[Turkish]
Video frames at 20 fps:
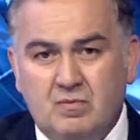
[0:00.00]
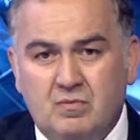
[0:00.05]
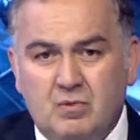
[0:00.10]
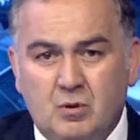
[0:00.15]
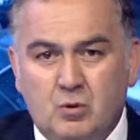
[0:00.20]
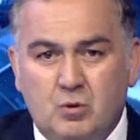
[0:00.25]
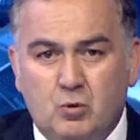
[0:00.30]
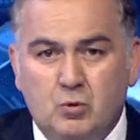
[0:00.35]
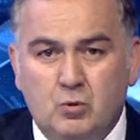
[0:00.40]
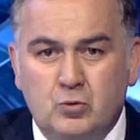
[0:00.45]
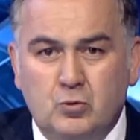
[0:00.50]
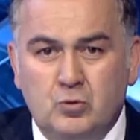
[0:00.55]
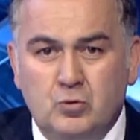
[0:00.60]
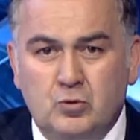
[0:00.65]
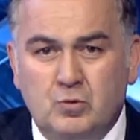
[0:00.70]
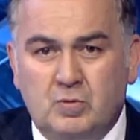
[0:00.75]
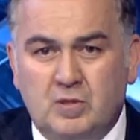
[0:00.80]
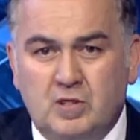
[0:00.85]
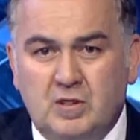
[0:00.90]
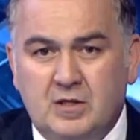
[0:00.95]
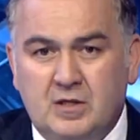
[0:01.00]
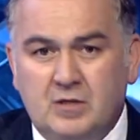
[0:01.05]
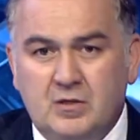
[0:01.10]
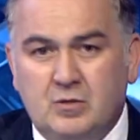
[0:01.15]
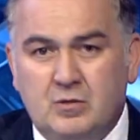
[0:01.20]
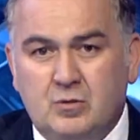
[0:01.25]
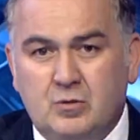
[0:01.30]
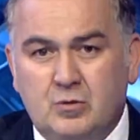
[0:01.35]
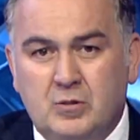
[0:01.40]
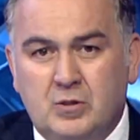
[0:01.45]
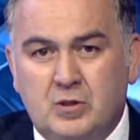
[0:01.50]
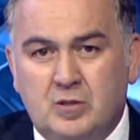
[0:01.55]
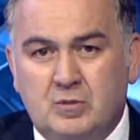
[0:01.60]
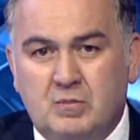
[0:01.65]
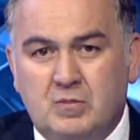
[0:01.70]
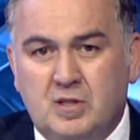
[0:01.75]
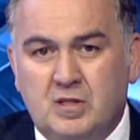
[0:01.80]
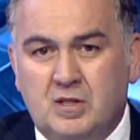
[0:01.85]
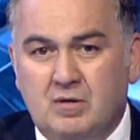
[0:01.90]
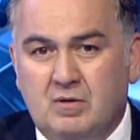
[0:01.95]
ve konunun uzmanlarını konuk
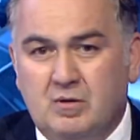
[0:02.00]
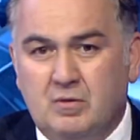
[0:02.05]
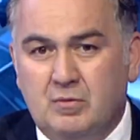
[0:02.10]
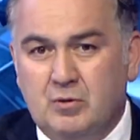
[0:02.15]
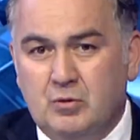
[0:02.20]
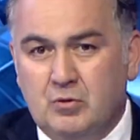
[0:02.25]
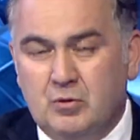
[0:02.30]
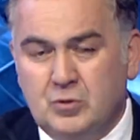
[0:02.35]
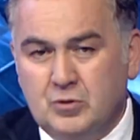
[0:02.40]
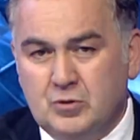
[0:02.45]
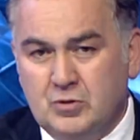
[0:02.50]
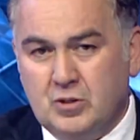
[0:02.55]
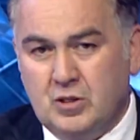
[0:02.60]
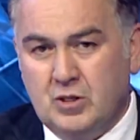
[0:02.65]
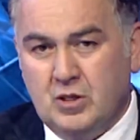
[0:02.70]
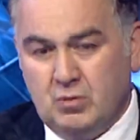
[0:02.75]
etmeye devam ediyoruz.